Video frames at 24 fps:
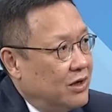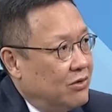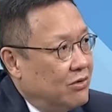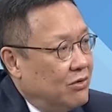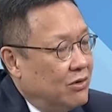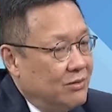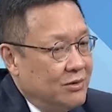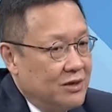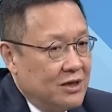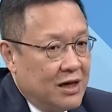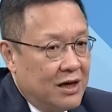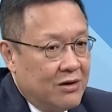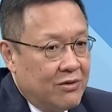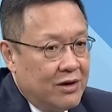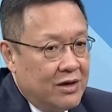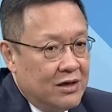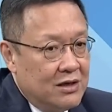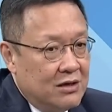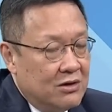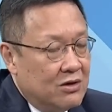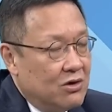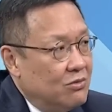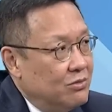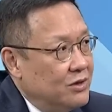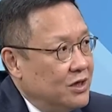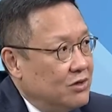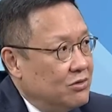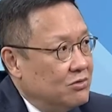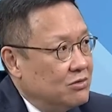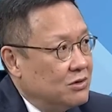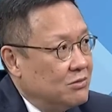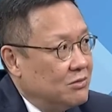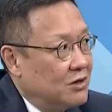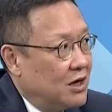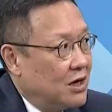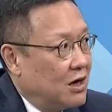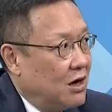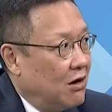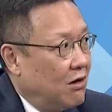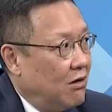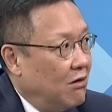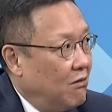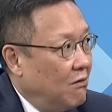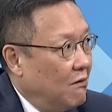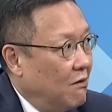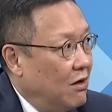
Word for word: 我们台湾人口密度这么高。